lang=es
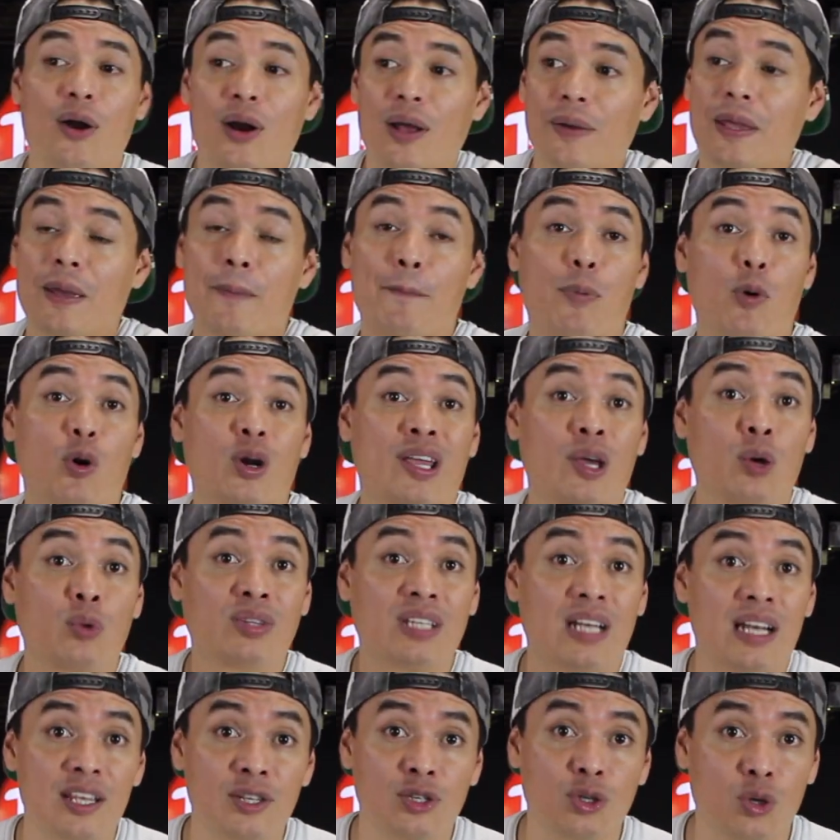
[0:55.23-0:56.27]
Ahora bien, ¿por qué
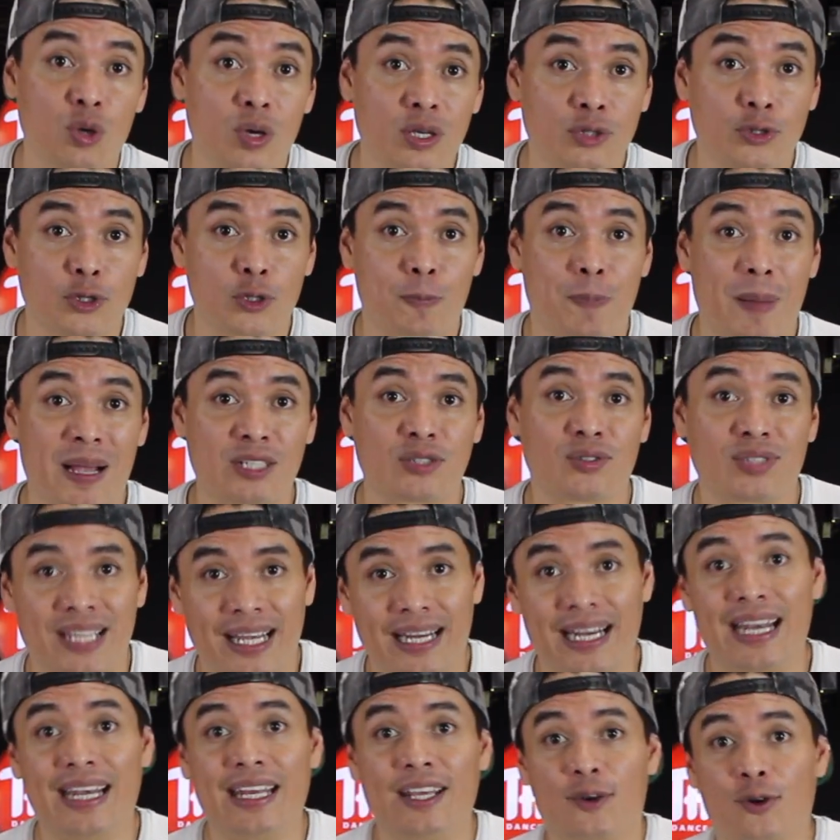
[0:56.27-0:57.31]
utilizo yo estos pasos
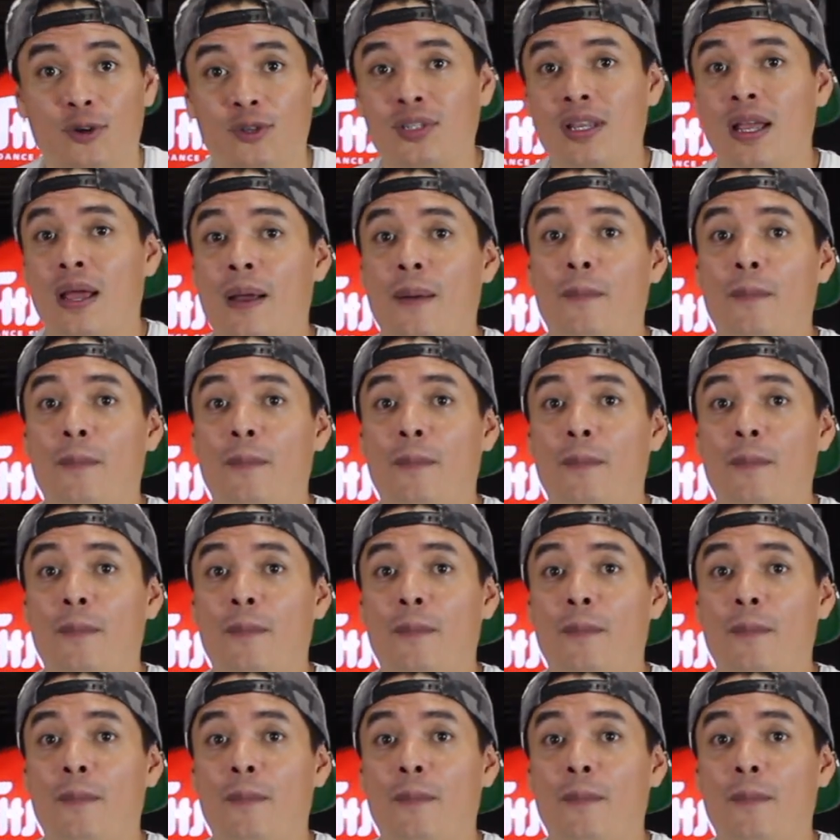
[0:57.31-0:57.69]
genéricos?